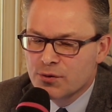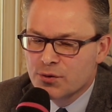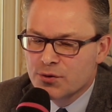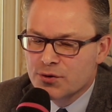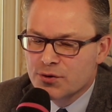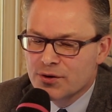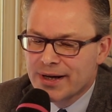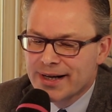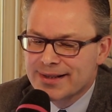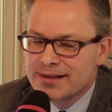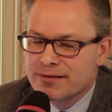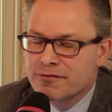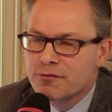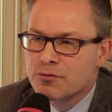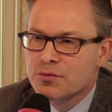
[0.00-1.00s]
le seul
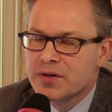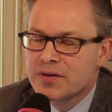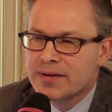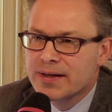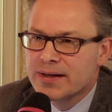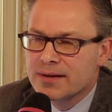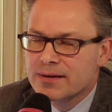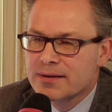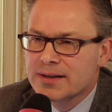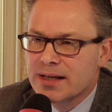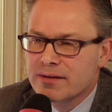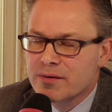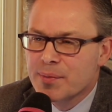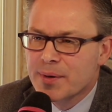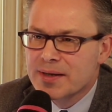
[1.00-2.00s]
actif unitaire qui
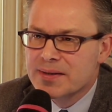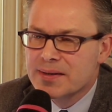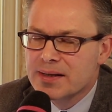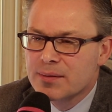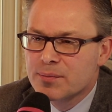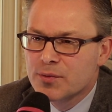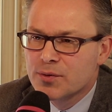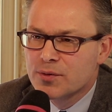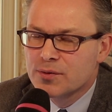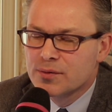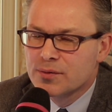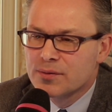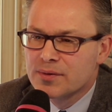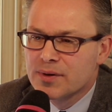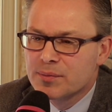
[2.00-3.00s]
avait précédemment
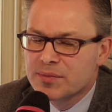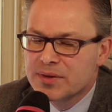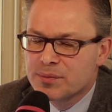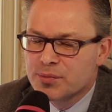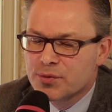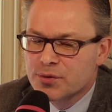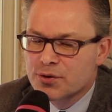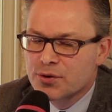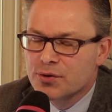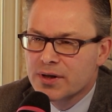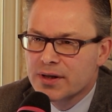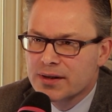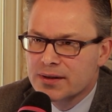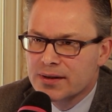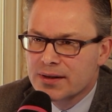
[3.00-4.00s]
un petit peu
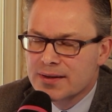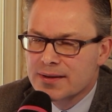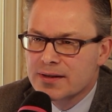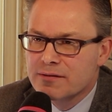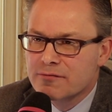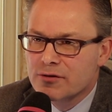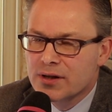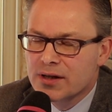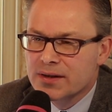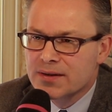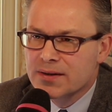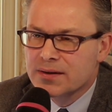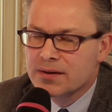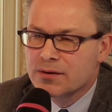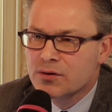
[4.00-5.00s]
scoré à ces niveaux-là,
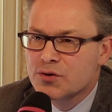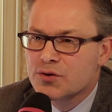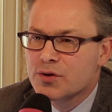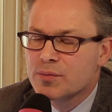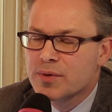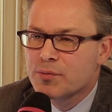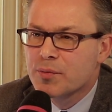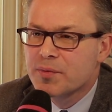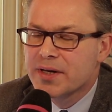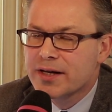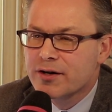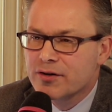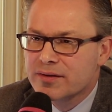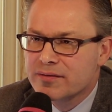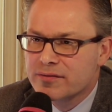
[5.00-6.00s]
c'était l'ensemble immobilier
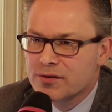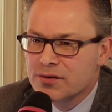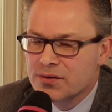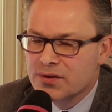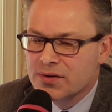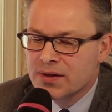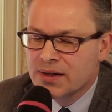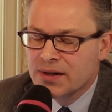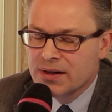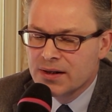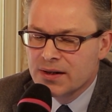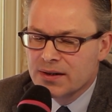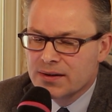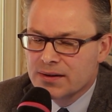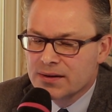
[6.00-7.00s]
cœur défense,
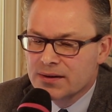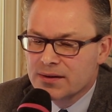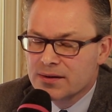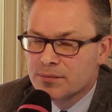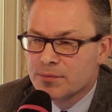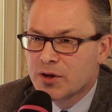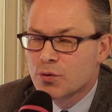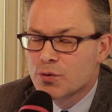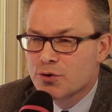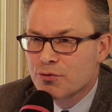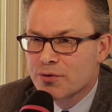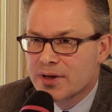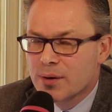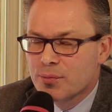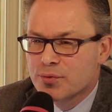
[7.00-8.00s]
mais
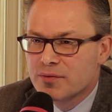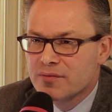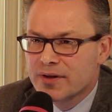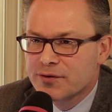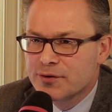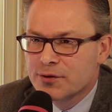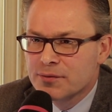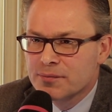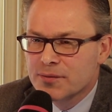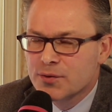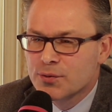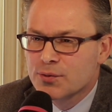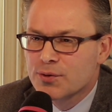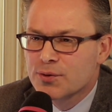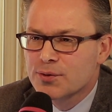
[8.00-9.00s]
construit il y a plus de 20 ans.
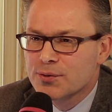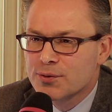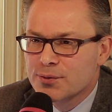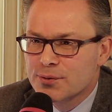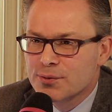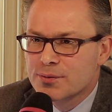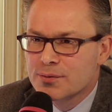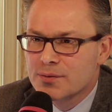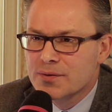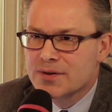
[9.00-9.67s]
Donc, euh,